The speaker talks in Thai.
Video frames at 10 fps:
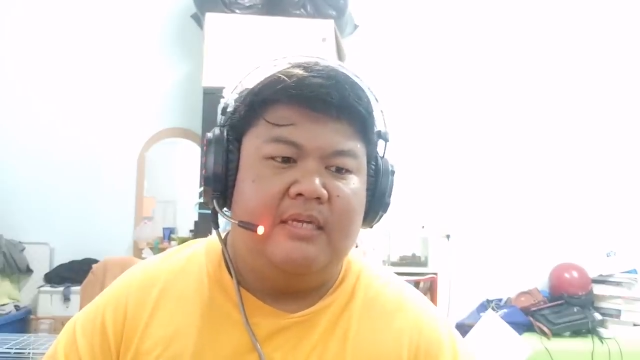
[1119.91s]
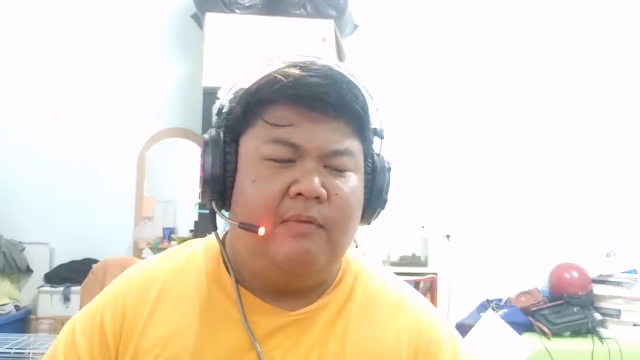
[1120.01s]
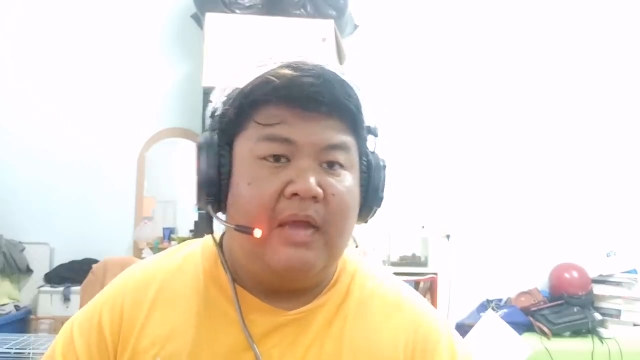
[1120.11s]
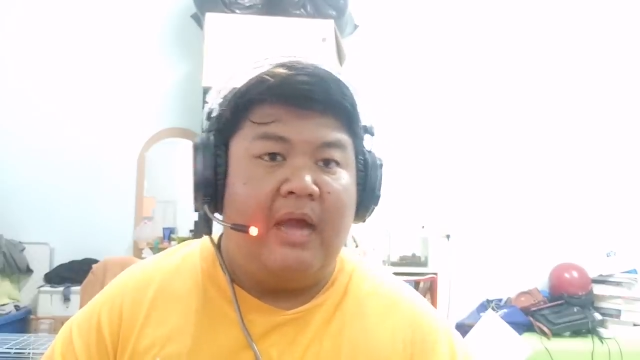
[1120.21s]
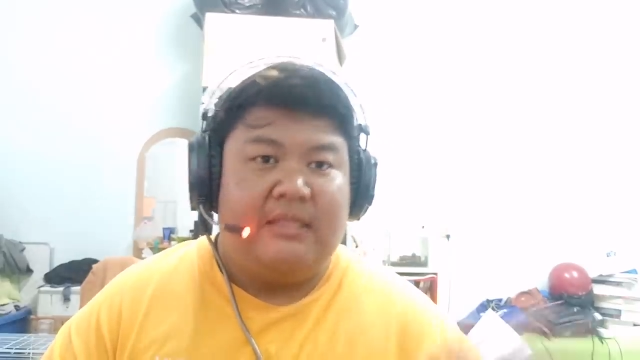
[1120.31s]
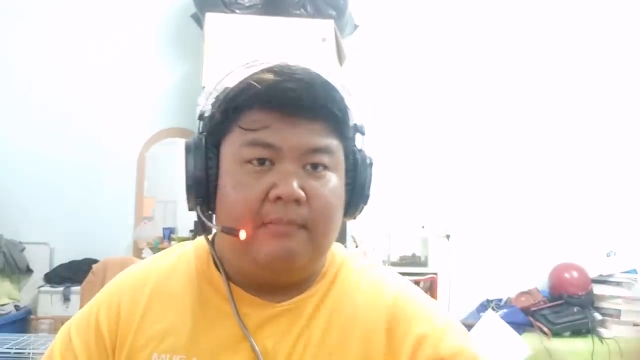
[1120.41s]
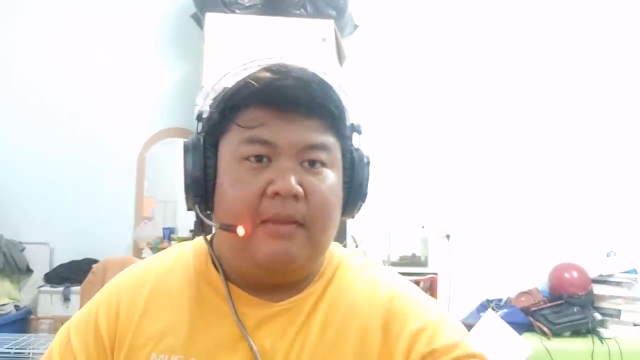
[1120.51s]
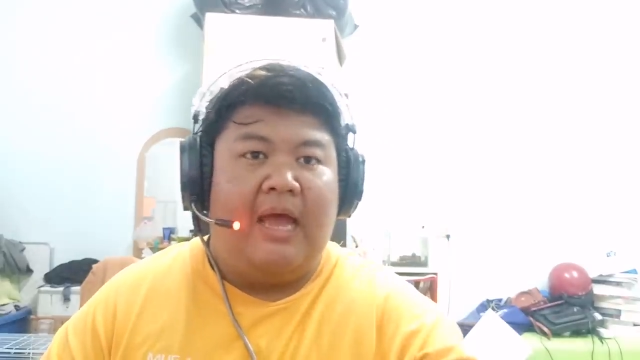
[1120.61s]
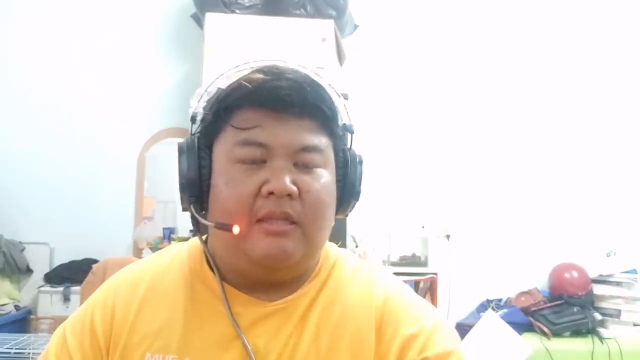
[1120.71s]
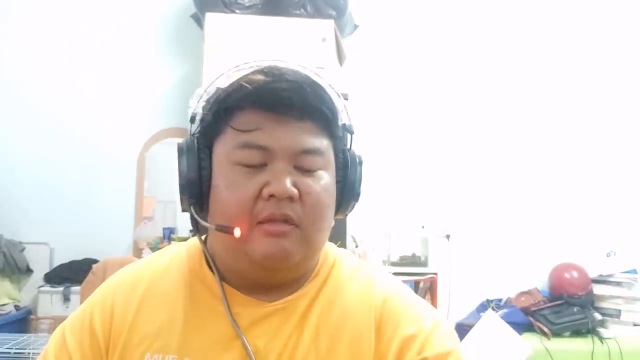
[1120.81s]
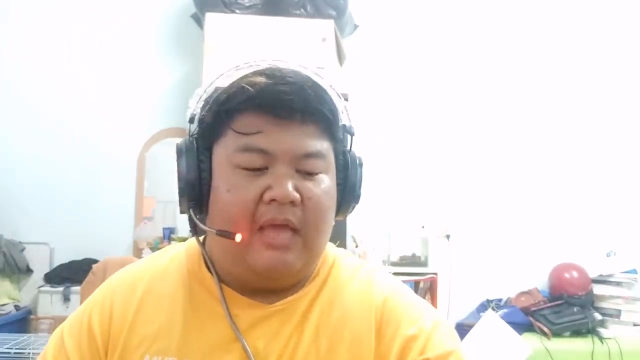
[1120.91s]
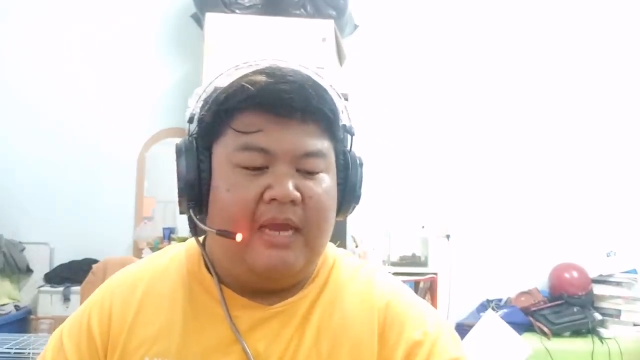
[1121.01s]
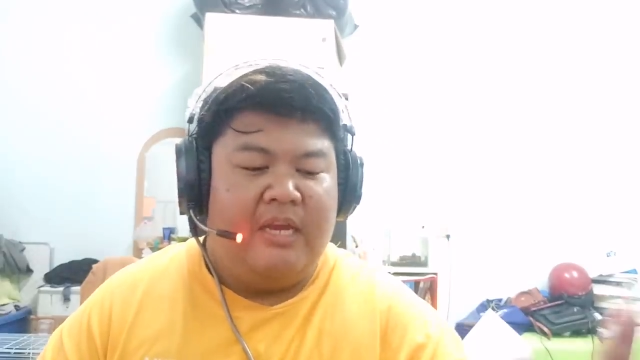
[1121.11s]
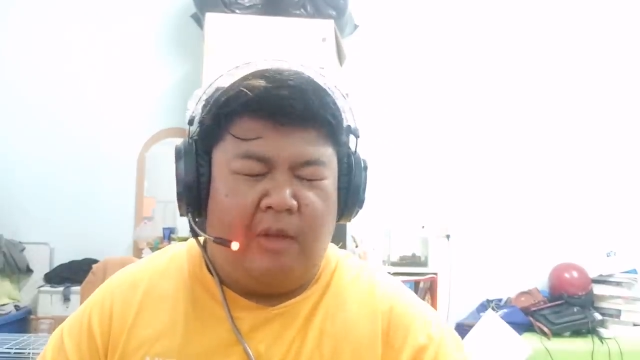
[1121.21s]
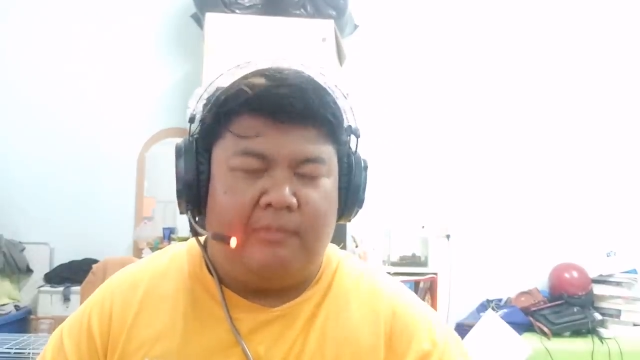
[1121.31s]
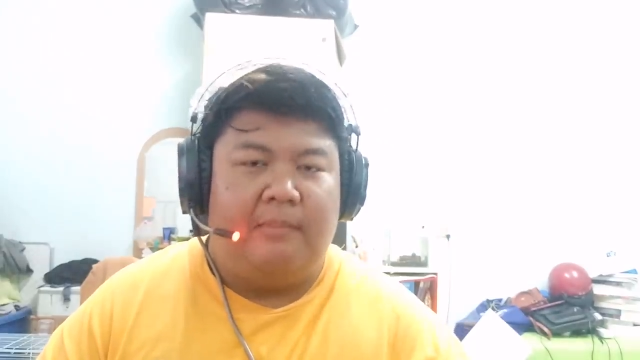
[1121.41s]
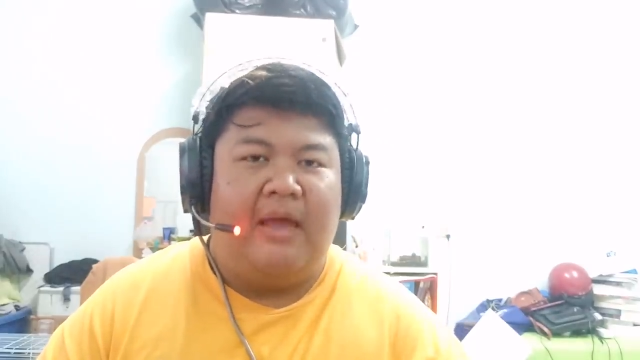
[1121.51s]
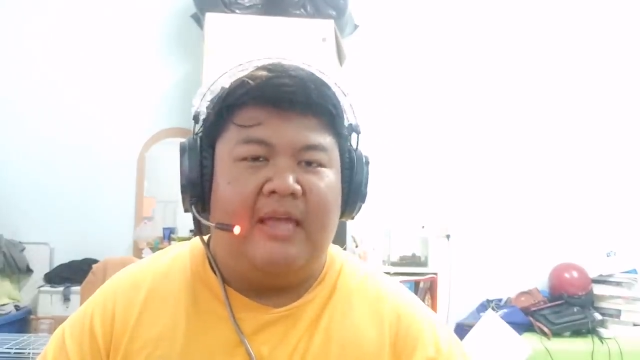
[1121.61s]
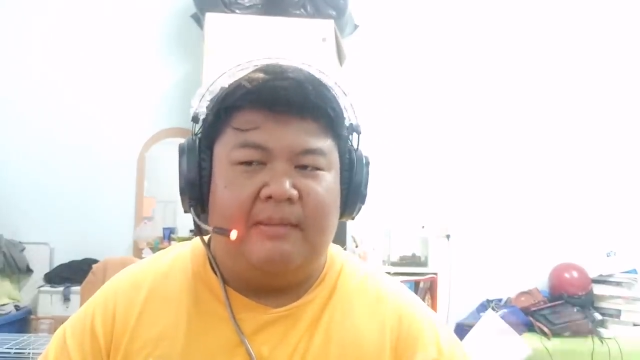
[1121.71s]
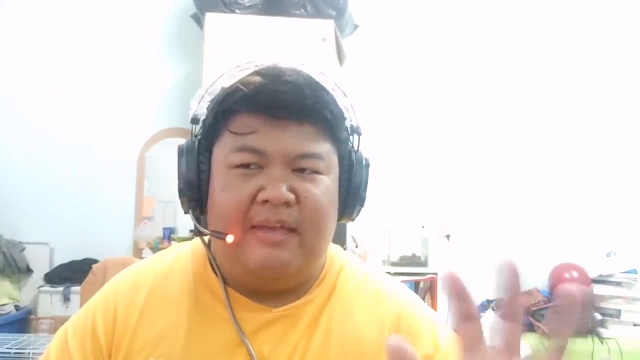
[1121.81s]
ซึ่งวันด้าก็ทำลายตอนท้ายเนี่ยยอม
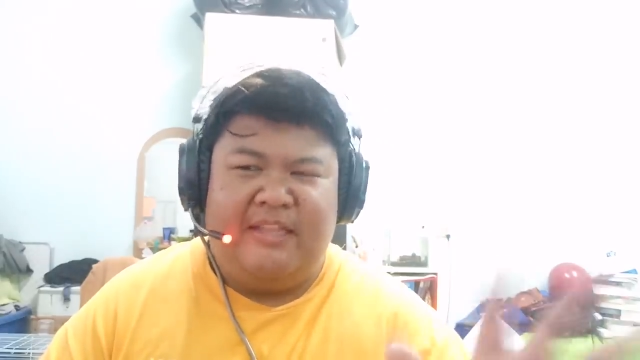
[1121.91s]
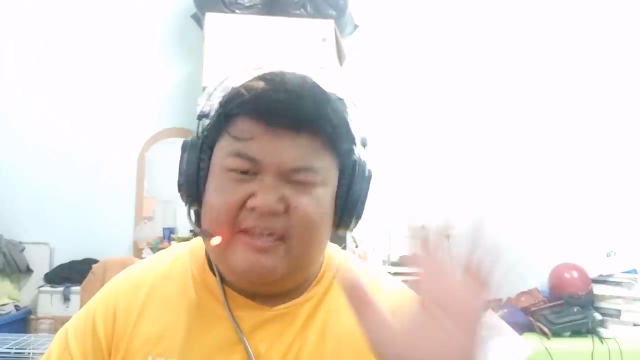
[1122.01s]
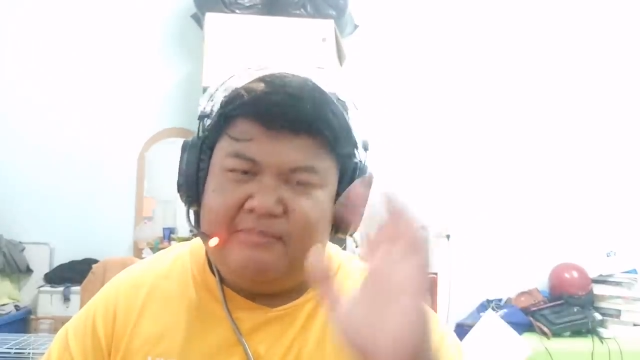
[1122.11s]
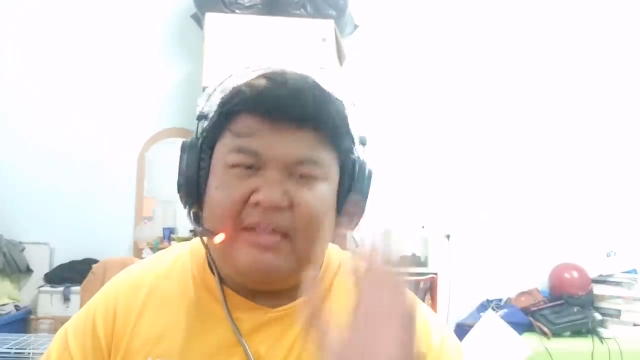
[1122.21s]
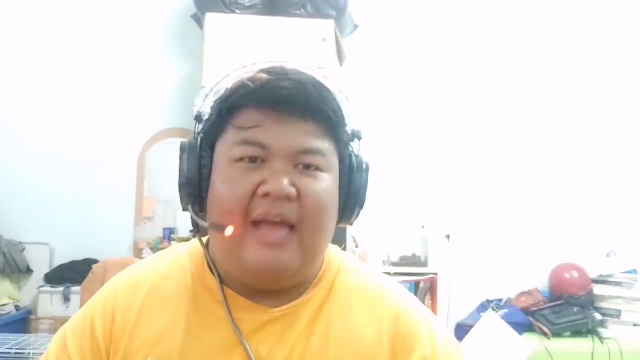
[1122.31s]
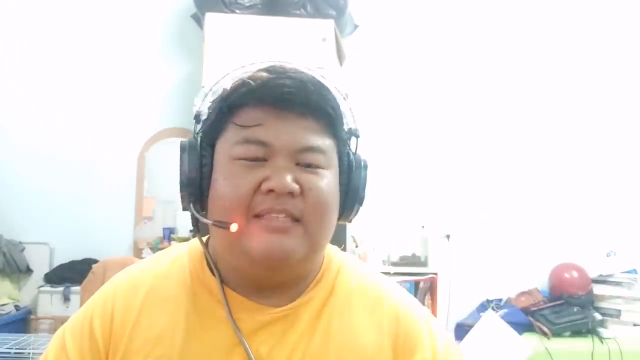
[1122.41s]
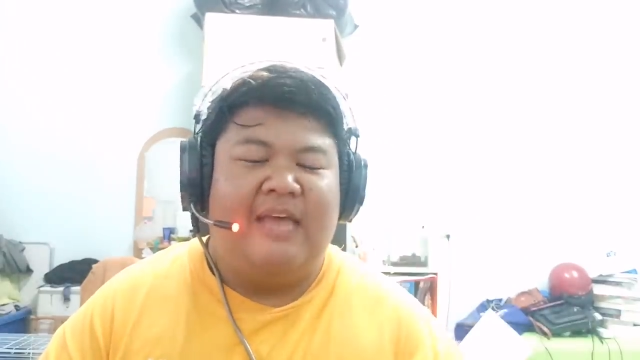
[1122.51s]
ทำลายทำลายทั้งน้ำตา